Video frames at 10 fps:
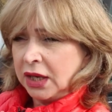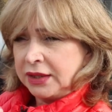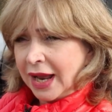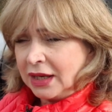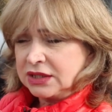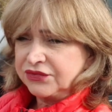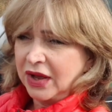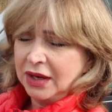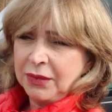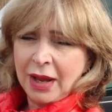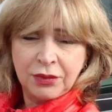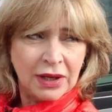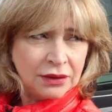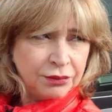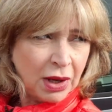nachts fahren wir ab und
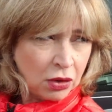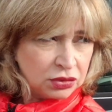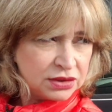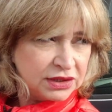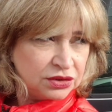an ein paar Autos hier